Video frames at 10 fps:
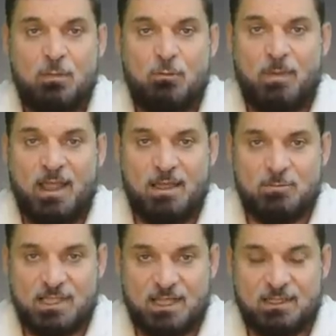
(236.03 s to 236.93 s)
ومعاها
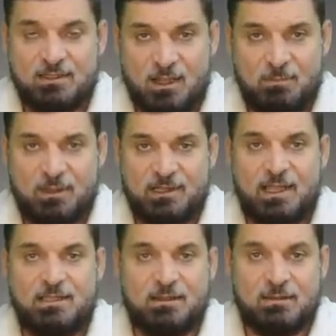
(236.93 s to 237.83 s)
مساعدات أكبر
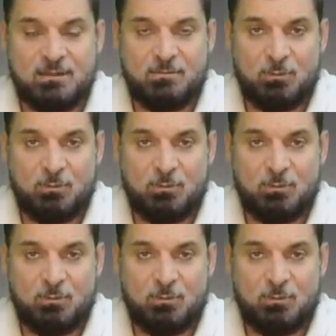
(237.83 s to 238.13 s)
لأن الأنظمة